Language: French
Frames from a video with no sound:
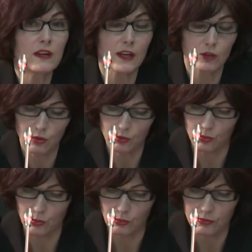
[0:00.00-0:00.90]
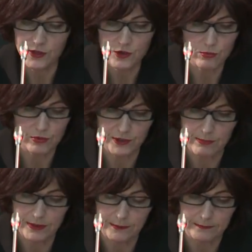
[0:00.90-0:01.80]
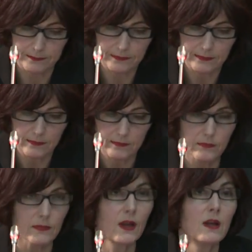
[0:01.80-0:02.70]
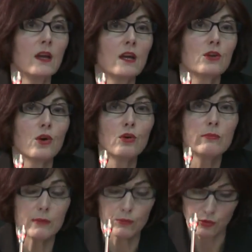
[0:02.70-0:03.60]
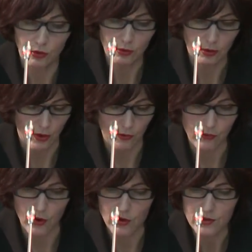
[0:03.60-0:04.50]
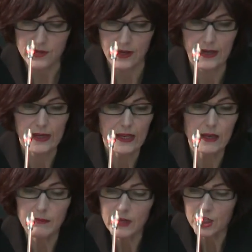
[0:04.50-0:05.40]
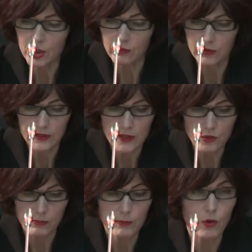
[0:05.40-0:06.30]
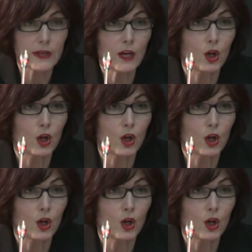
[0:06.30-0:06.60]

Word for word: d'acteurs du conflit se multiplient. Dans le même temps, en France, émergent des revendications mémorielles